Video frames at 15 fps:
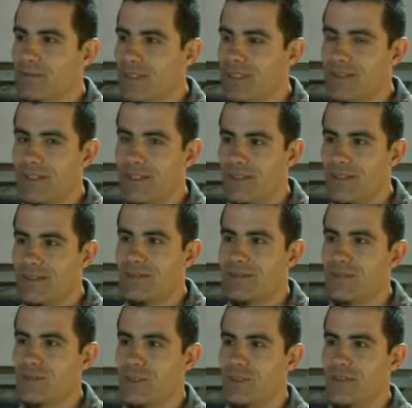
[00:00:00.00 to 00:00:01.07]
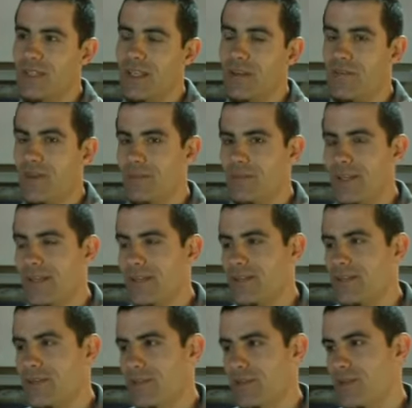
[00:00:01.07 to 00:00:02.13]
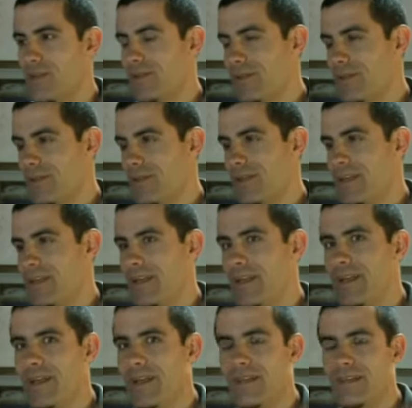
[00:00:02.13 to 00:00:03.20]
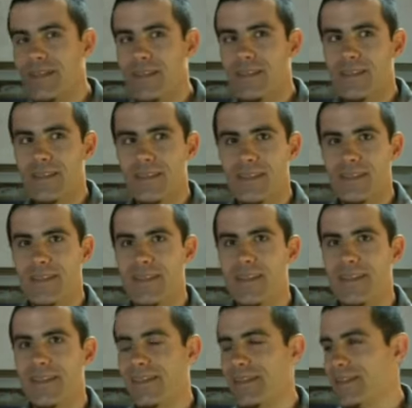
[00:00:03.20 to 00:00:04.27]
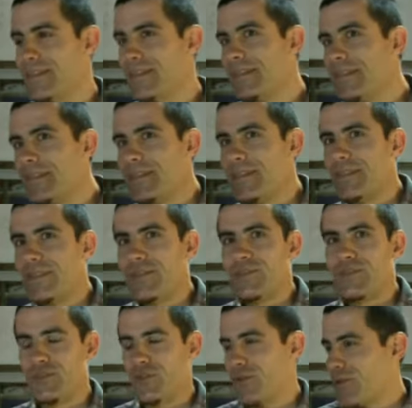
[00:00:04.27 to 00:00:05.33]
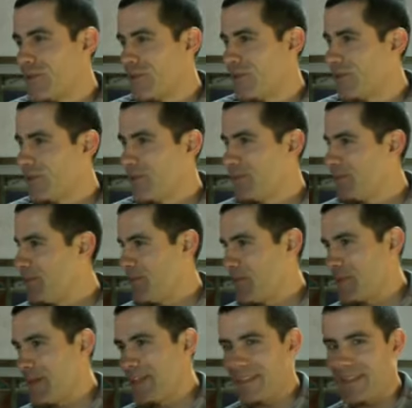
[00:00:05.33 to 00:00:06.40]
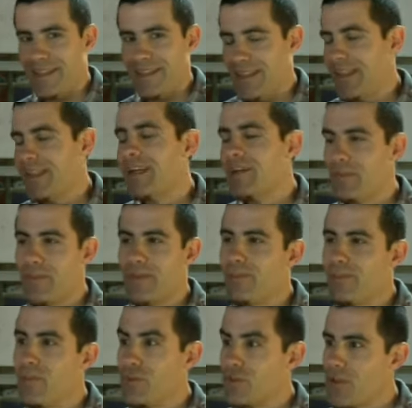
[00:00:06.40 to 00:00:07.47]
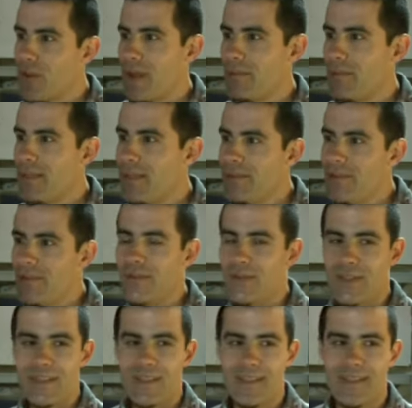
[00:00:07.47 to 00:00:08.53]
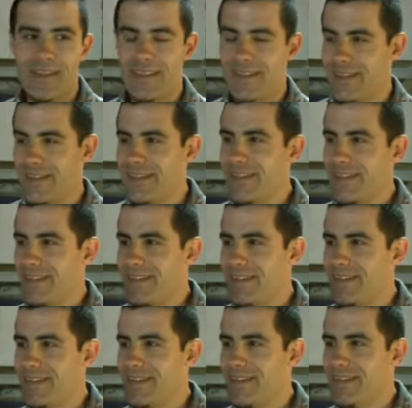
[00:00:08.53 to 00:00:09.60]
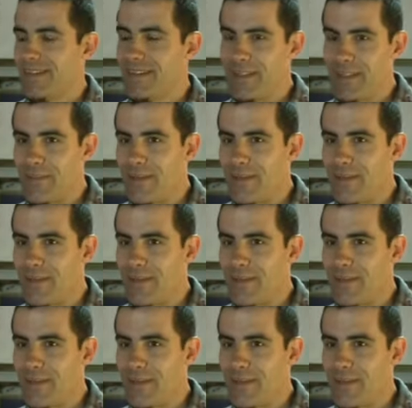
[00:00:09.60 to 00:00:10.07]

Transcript: Sí, sí, sí, sí, la familia sobre todo. El sentirte solo, por más que tengas muchos amigos y gente que te, que te